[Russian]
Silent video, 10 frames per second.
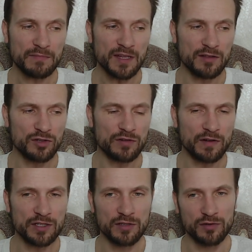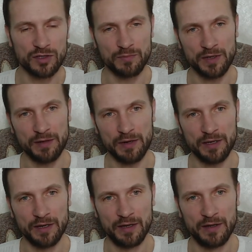Это очень важно тоже понимать.
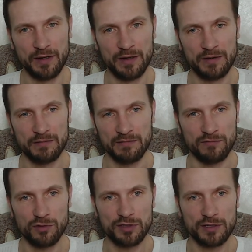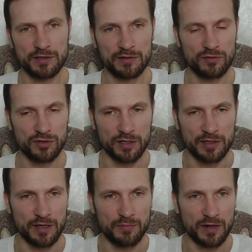Возраст тоже это
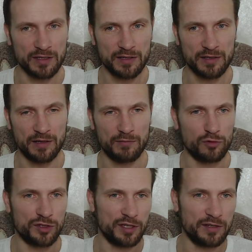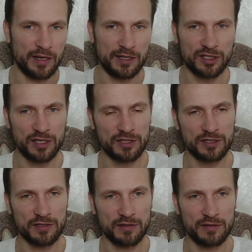не показатель, мужчина или
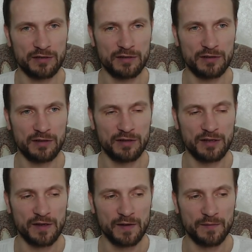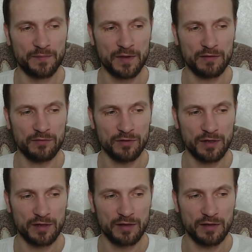женщина. Вот.
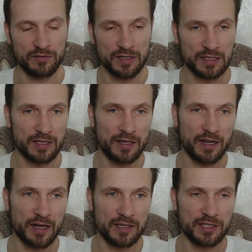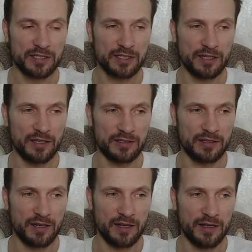И возрастание, конечно же, есть.
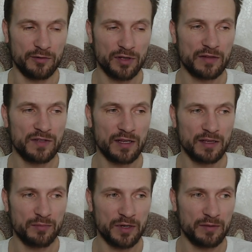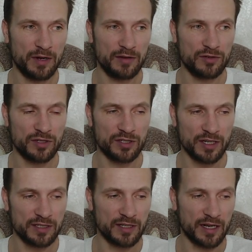И вот эти все недопонимания очень
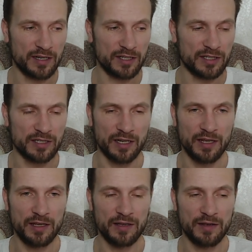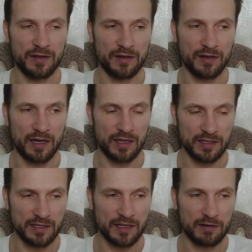часто, конечно же, э,
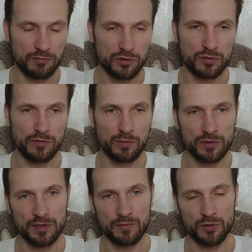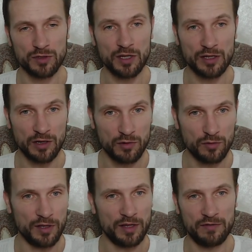из-за того, что вы просто, просто эти
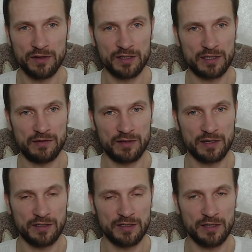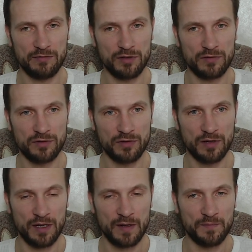люди не выросли во Христе, вот и все.
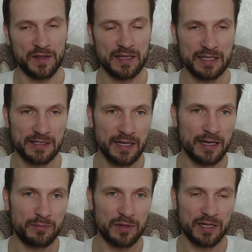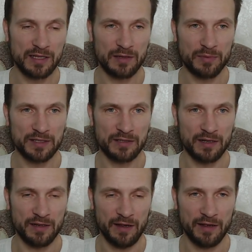Не достигли полноты
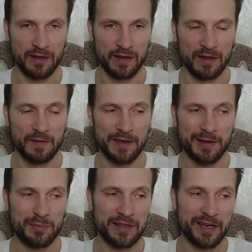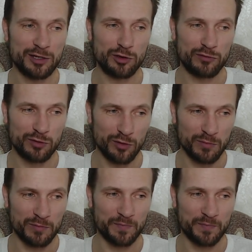познания. И беда еще в том,